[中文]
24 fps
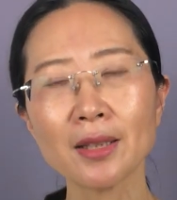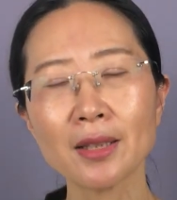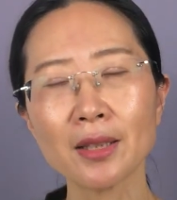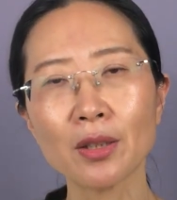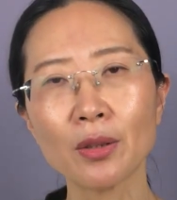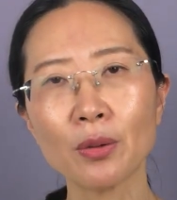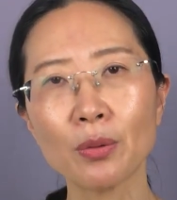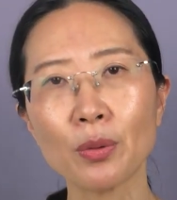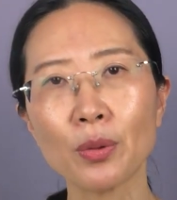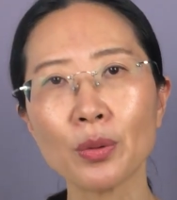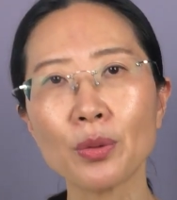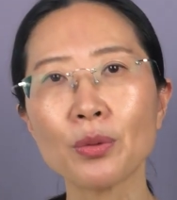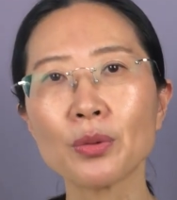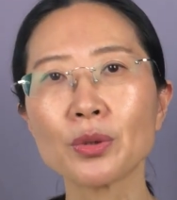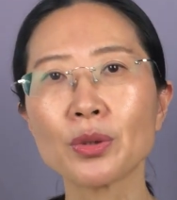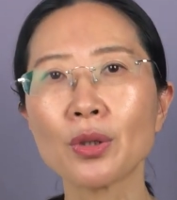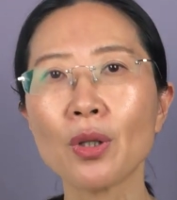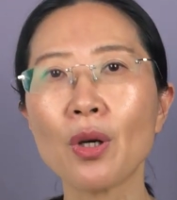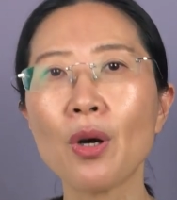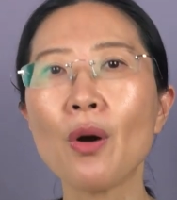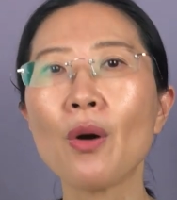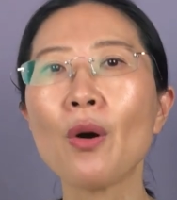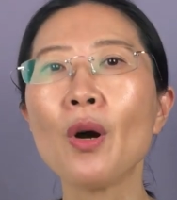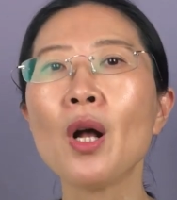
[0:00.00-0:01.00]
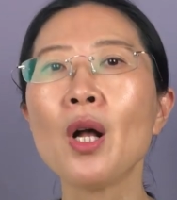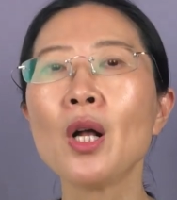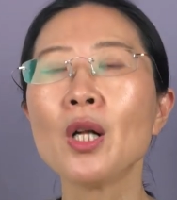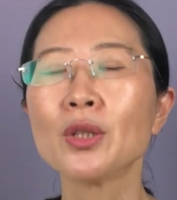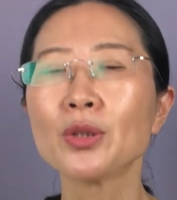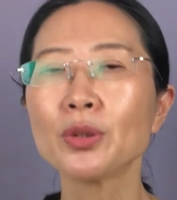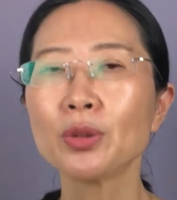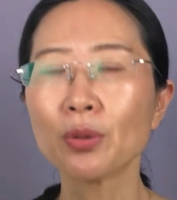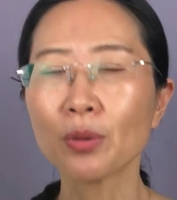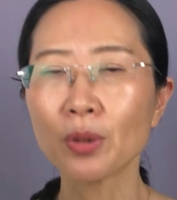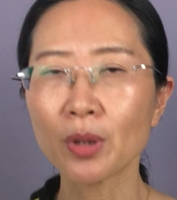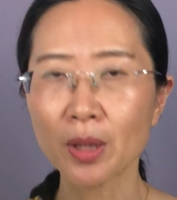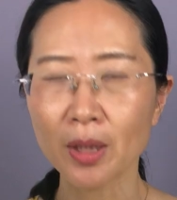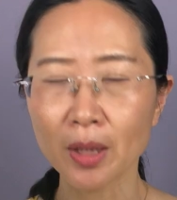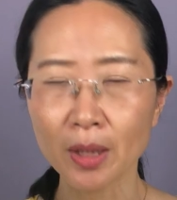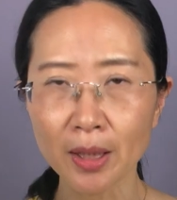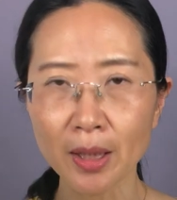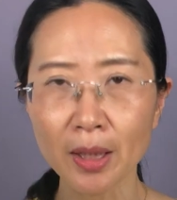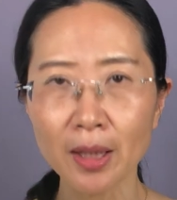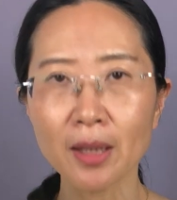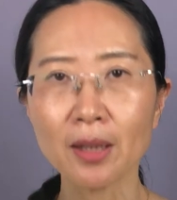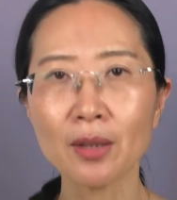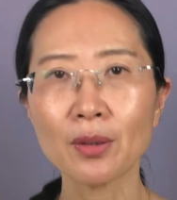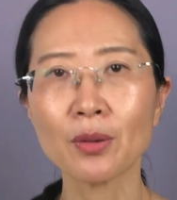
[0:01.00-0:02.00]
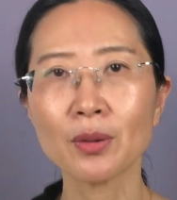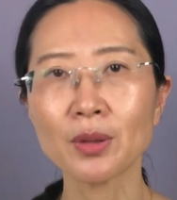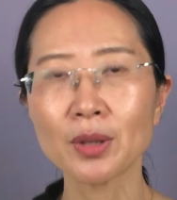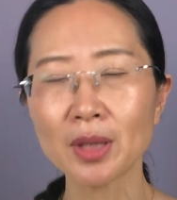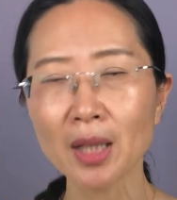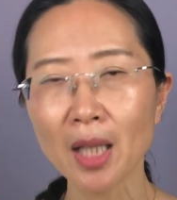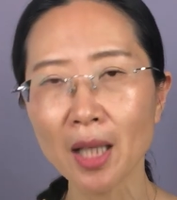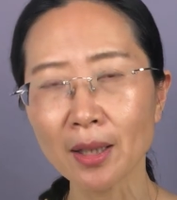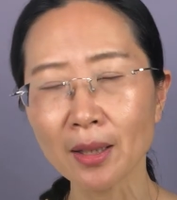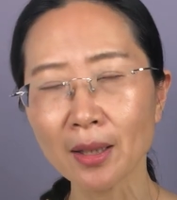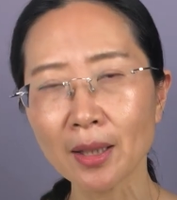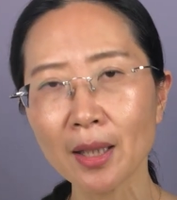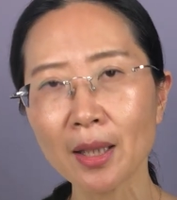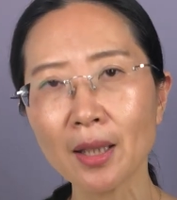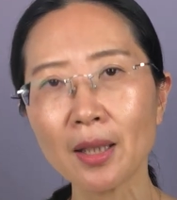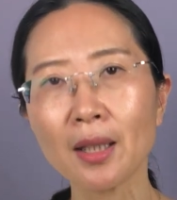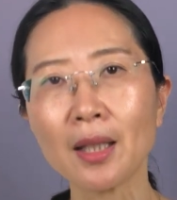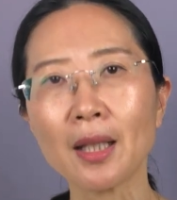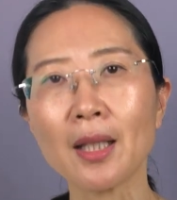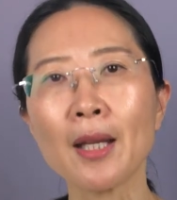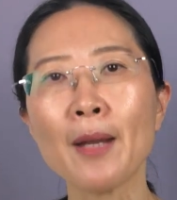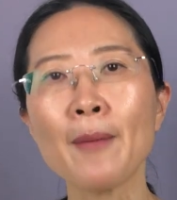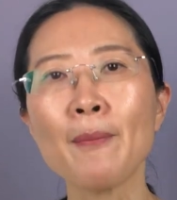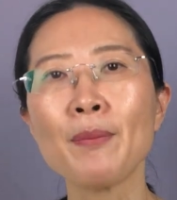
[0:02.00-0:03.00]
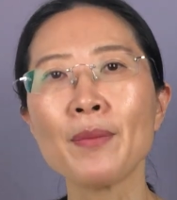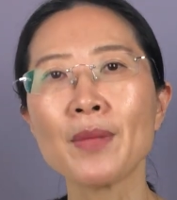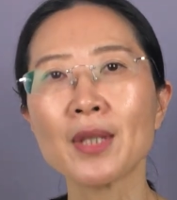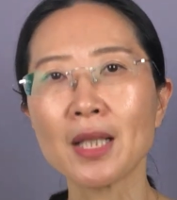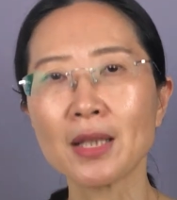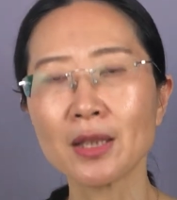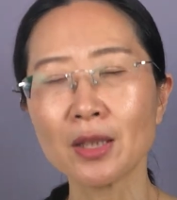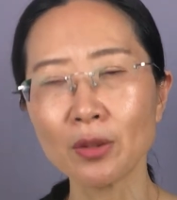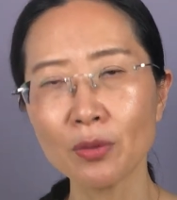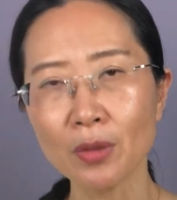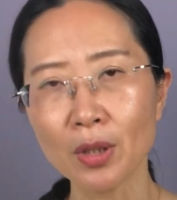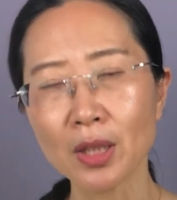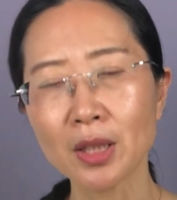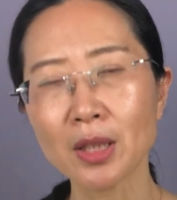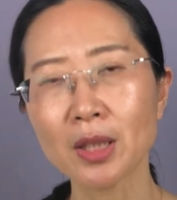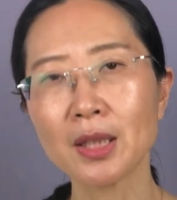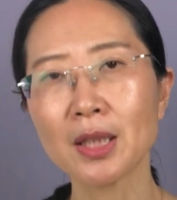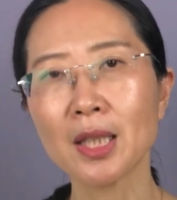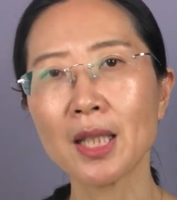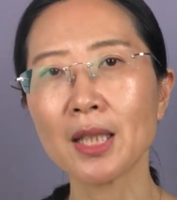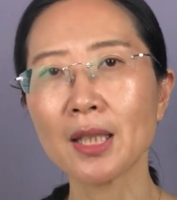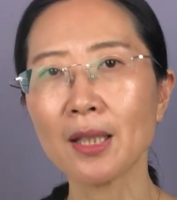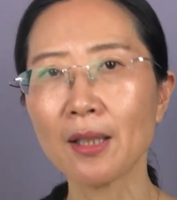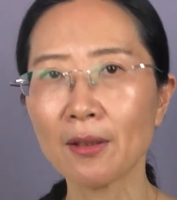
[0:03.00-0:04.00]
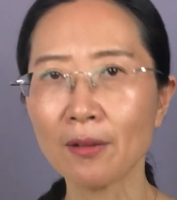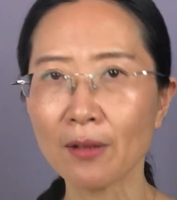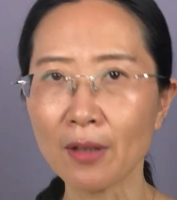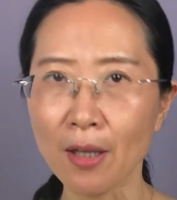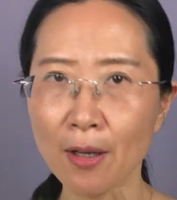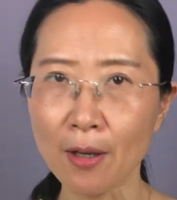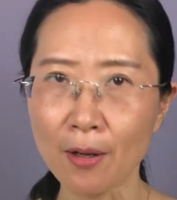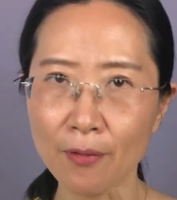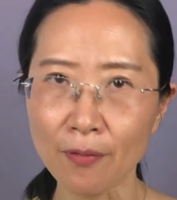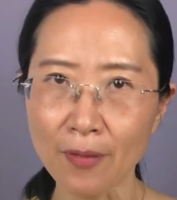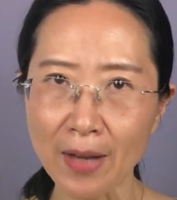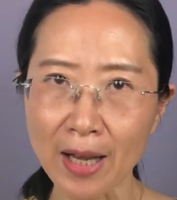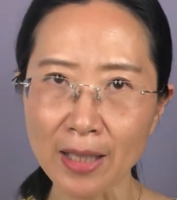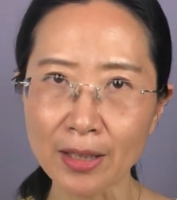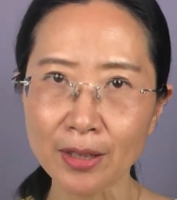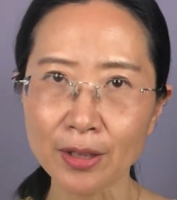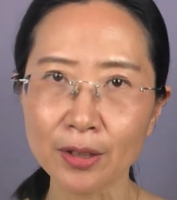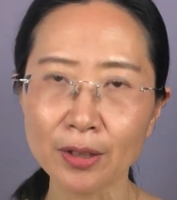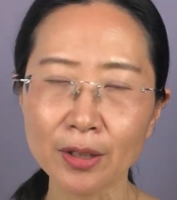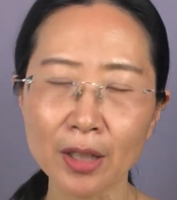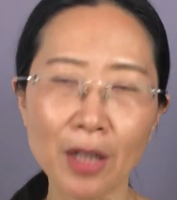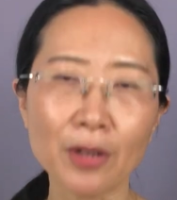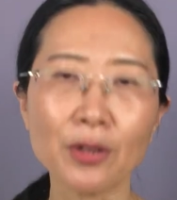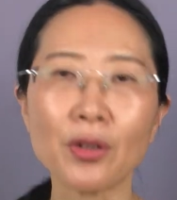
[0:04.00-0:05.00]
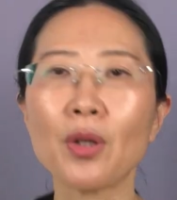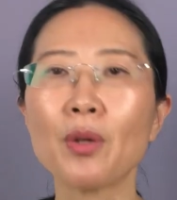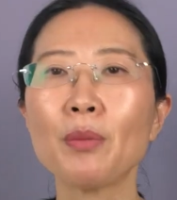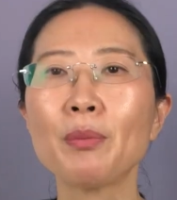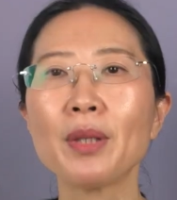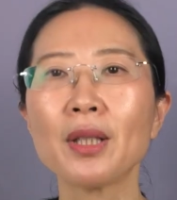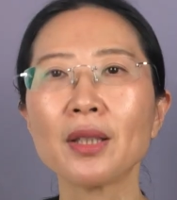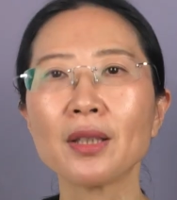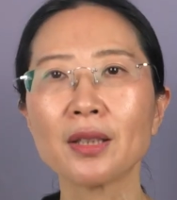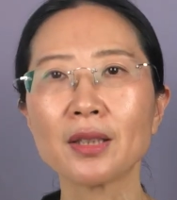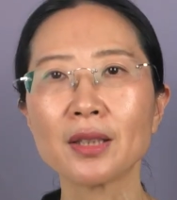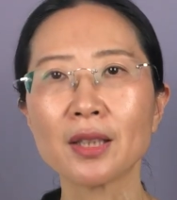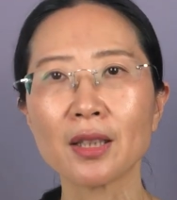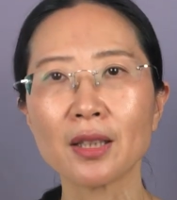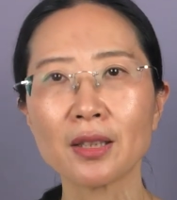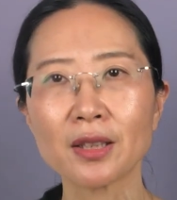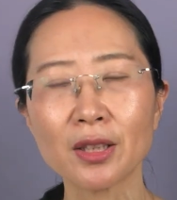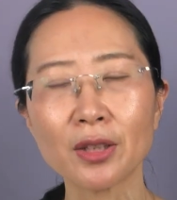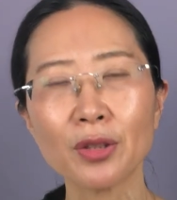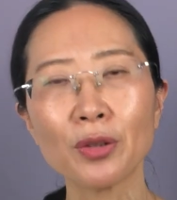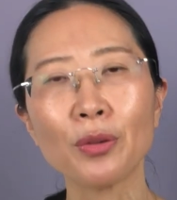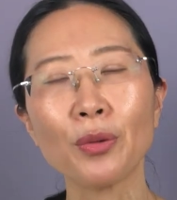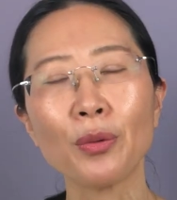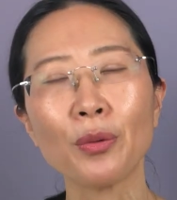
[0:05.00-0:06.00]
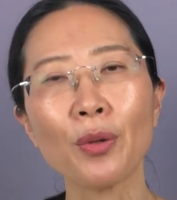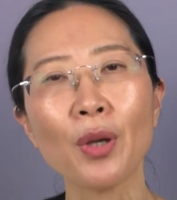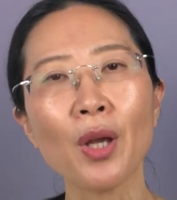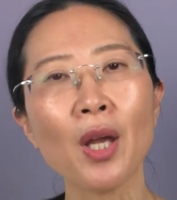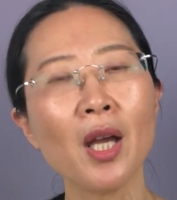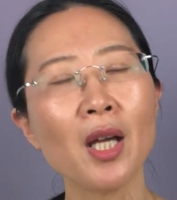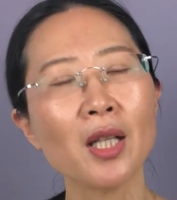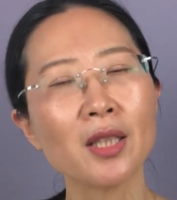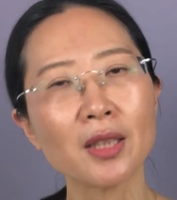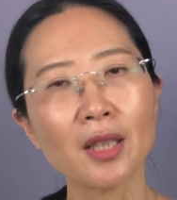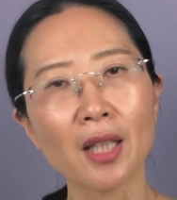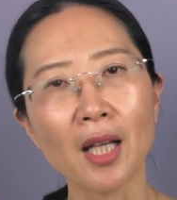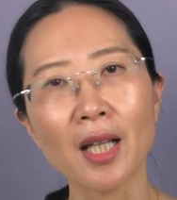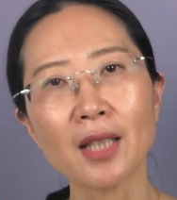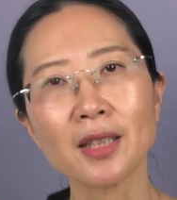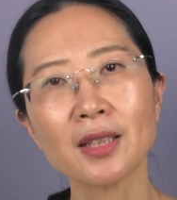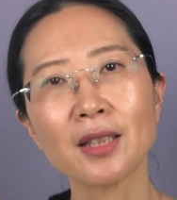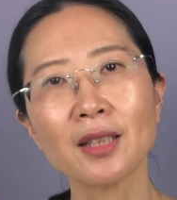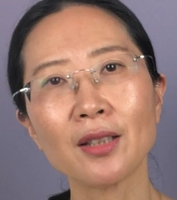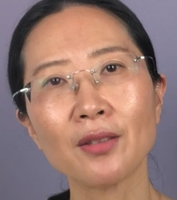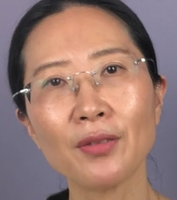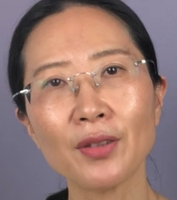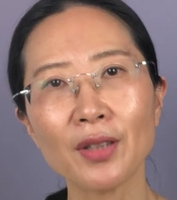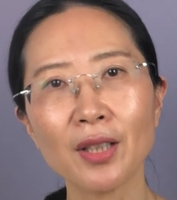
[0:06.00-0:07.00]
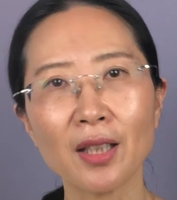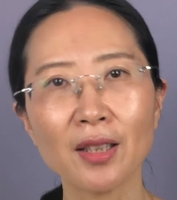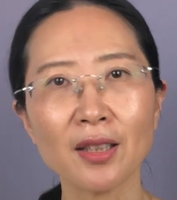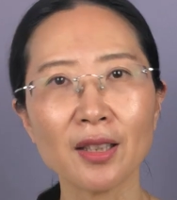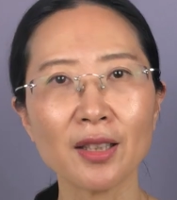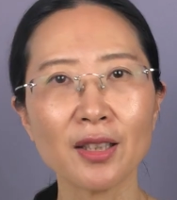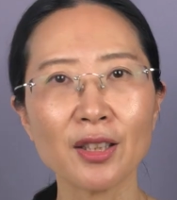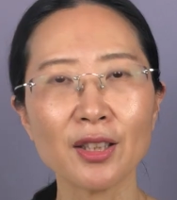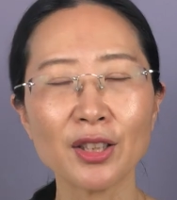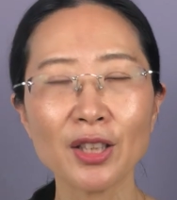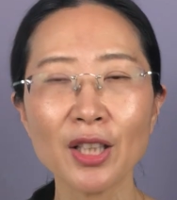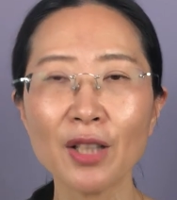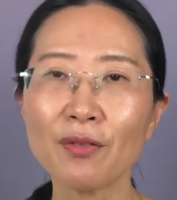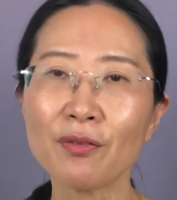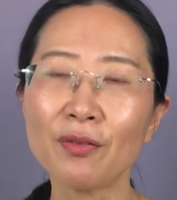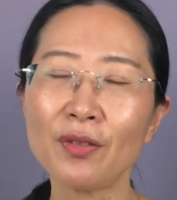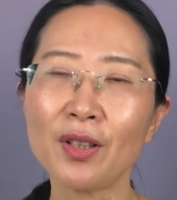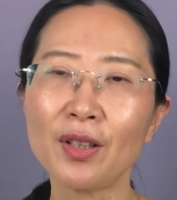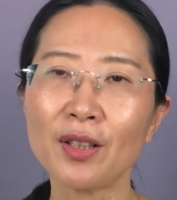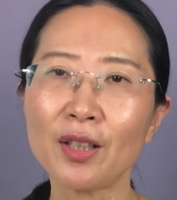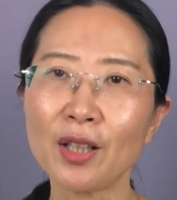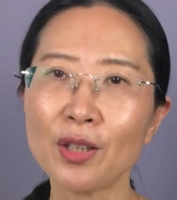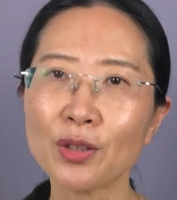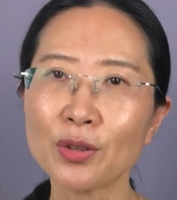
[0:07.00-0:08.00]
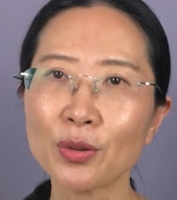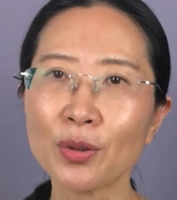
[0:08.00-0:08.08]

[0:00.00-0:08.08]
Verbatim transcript: 这个活动之后就可以能够降低你在这段时间里呃发生糖尿病的这个几率，这还是一个非常令人振奋的。